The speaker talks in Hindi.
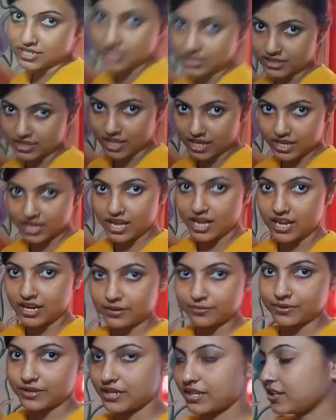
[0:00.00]
लगे
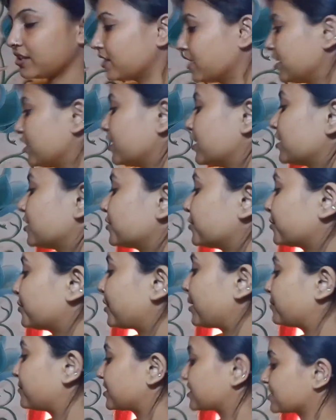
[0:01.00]
टेस्ट बहुत अच्छा
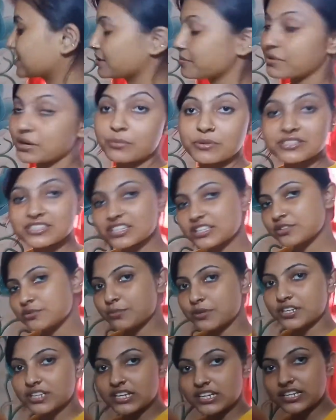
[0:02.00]
लगता है आपको
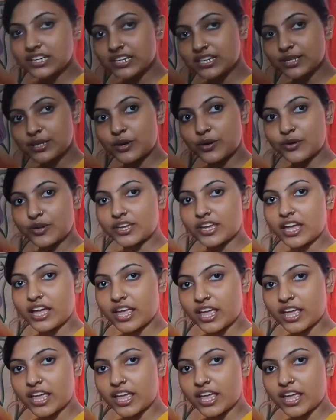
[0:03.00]
पता ही है